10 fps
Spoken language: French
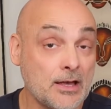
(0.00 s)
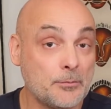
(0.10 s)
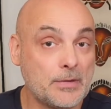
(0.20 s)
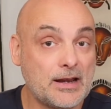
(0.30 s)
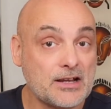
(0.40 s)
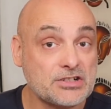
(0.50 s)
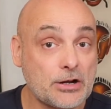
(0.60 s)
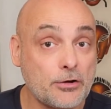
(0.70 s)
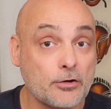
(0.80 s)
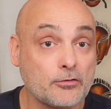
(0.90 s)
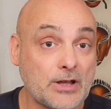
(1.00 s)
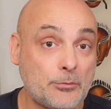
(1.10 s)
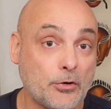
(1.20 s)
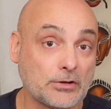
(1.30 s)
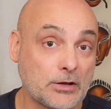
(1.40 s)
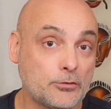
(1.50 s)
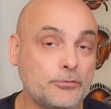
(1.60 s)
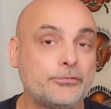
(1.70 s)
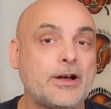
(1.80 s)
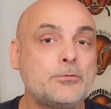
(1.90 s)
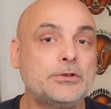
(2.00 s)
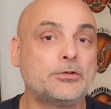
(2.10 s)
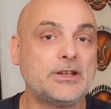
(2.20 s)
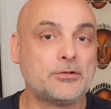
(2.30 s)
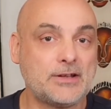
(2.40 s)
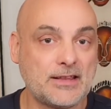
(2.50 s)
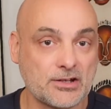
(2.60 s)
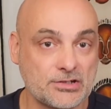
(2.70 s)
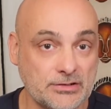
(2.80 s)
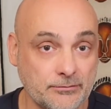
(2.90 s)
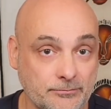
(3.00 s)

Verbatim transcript: mais la chaleur qu'on apporte à l'eau va lui donner de l'énergie.